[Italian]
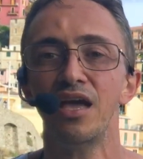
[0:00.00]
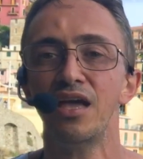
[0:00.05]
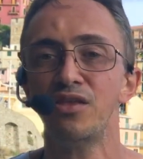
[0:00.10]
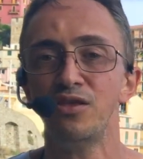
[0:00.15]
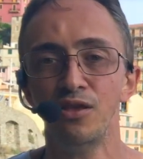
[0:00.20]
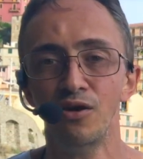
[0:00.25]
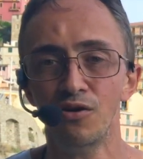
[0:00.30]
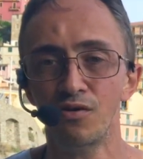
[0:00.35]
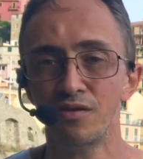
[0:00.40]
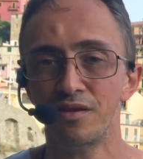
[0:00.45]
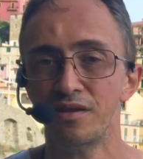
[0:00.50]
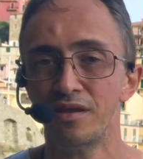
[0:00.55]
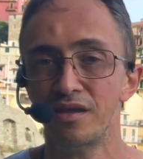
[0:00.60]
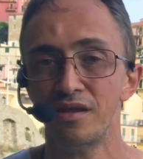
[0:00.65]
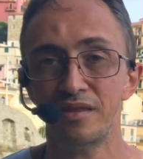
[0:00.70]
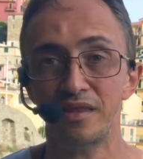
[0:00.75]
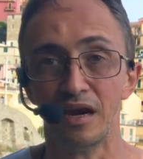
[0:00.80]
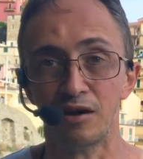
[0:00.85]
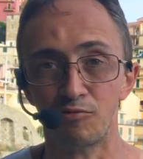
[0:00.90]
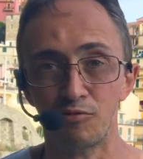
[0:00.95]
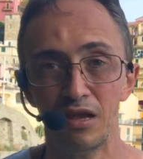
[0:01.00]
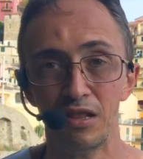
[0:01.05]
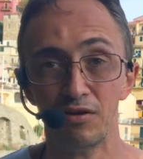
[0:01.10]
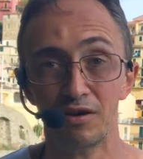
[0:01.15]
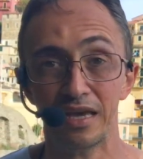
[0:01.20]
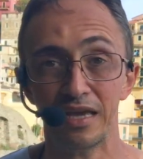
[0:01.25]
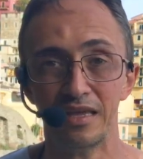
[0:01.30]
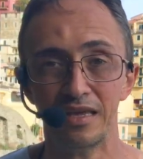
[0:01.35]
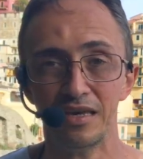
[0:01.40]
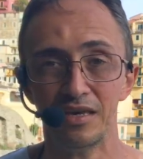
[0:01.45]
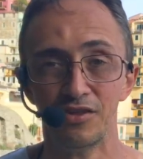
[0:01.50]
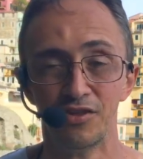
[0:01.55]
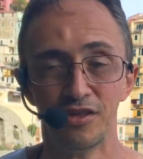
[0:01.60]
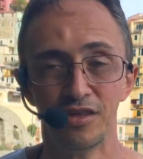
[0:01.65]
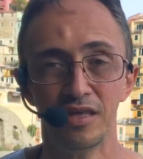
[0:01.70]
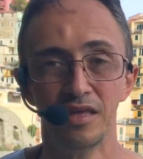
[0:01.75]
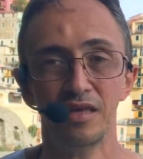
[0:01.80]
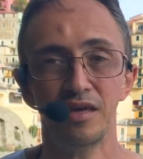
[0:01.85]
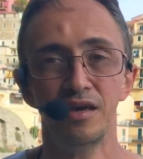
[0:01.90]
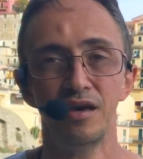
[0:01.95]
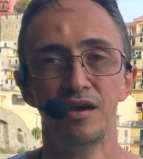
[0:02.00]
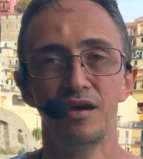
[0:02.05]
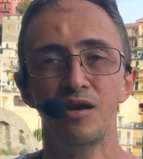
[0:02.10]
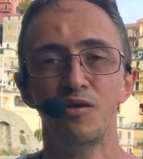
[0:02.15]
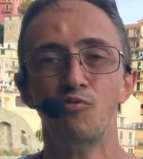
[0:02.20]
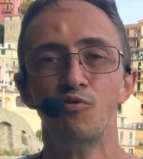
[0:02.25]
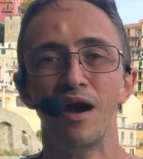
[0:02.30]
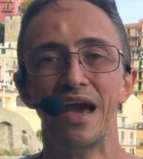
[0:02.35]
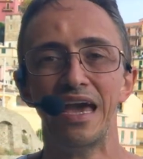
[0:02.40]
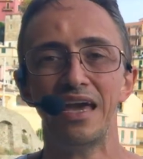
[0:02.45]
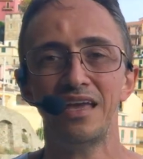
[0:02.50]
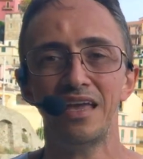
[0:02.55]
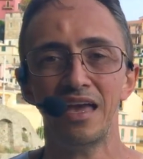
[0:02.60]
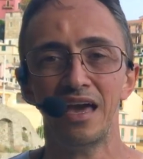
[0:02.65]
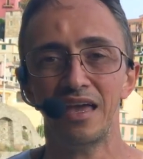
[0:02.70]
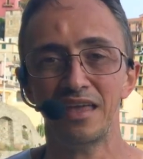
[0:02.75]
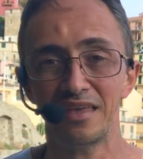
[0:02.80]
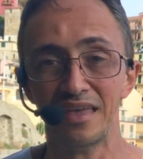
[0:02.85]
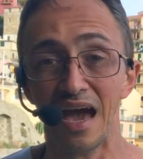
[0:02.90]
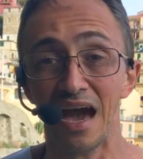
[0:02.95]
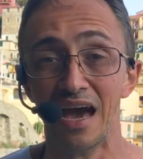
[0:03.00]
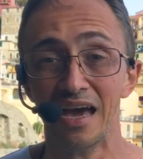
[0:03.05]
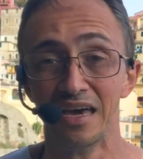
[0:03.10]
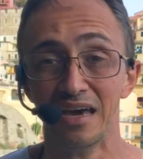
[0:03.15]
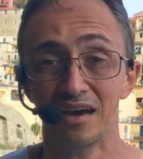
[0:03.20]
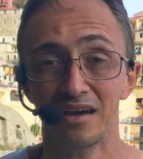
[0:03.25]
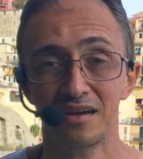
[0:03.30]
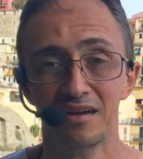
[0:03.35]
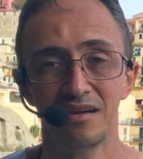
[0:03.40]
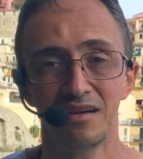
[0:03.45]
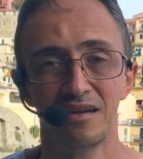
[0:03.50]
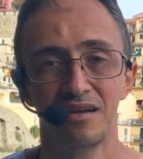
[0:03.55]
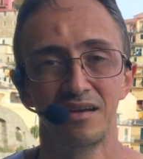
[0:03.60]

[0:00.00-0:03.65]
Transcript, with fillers: non da quello che dici. Wayne Dyer.